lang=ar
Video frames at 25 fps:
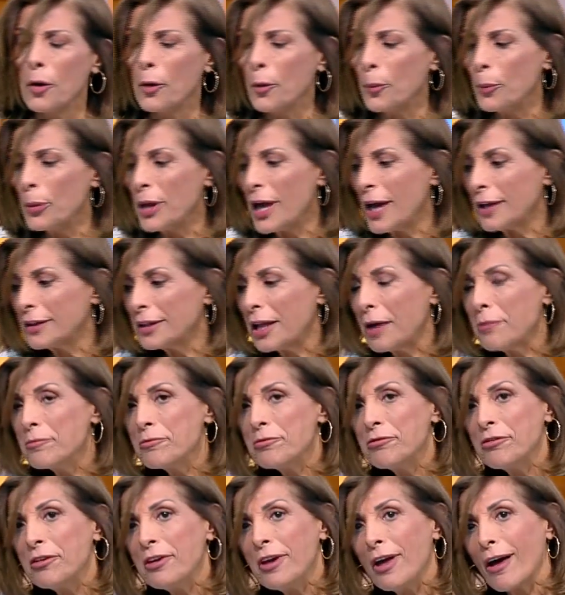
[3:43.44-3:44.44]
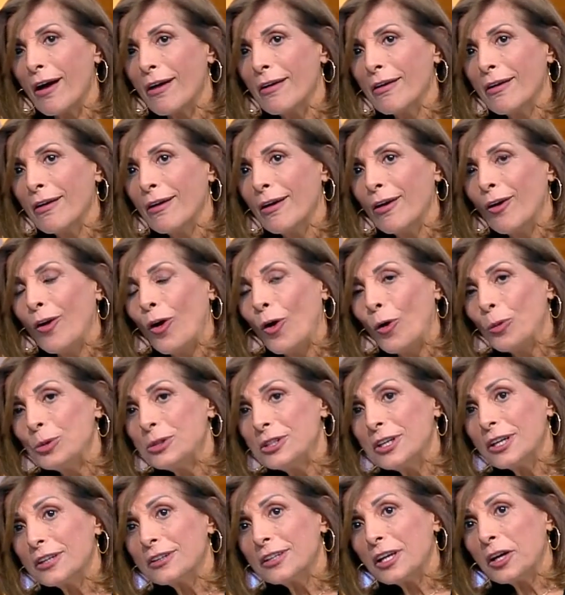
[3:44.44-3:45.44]
بيهتم فيها
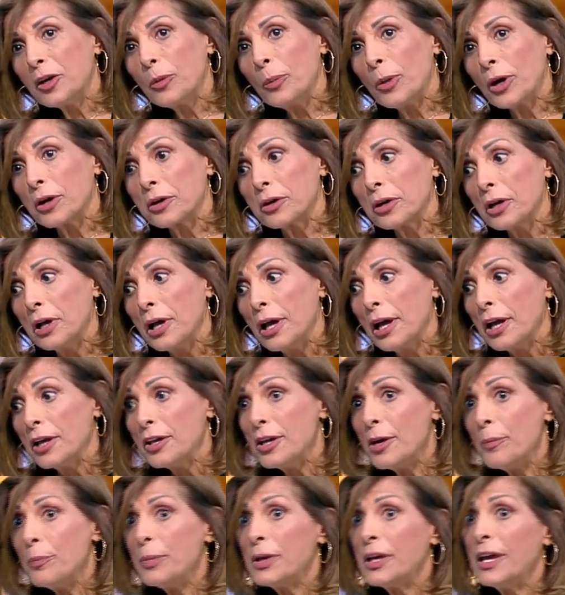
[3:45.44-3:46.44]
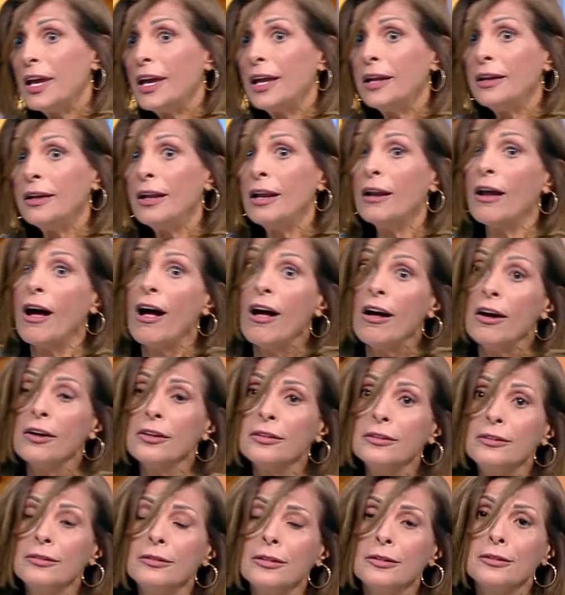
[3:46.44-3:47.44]
بتصير تكبر يمكن
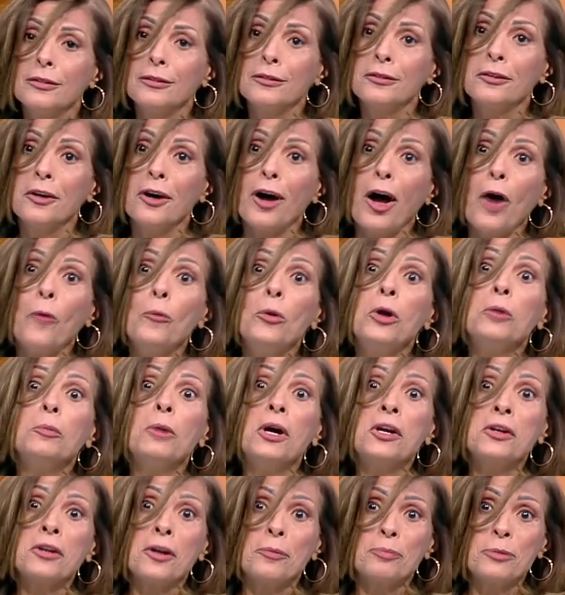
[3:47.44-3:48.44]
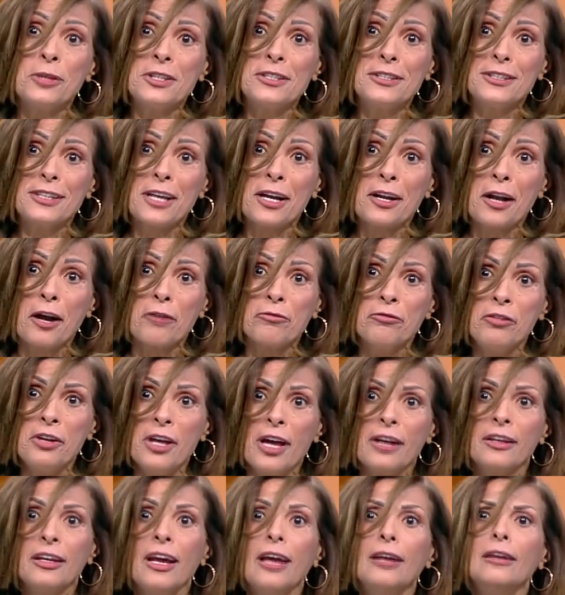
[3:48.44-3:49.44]
الأرض أول مرة بتنزرع
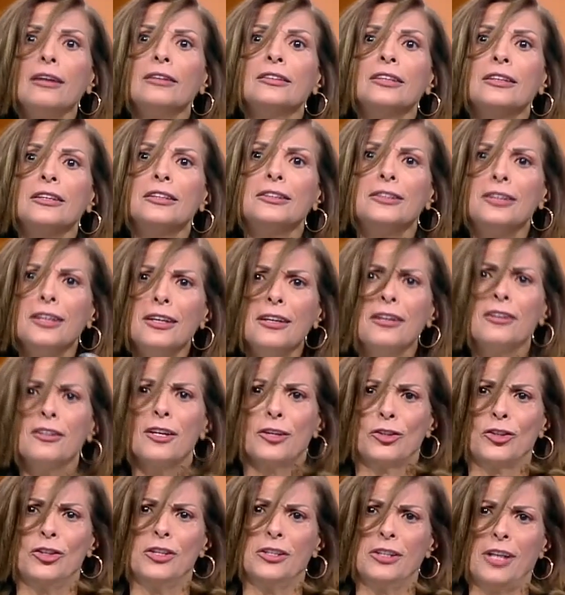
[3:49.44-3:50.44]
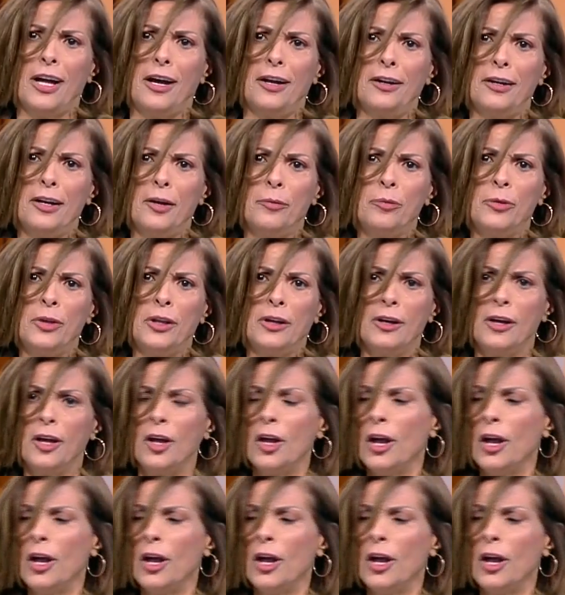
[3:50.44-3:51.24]
فيها كانت كتير نشيطة هالنبتة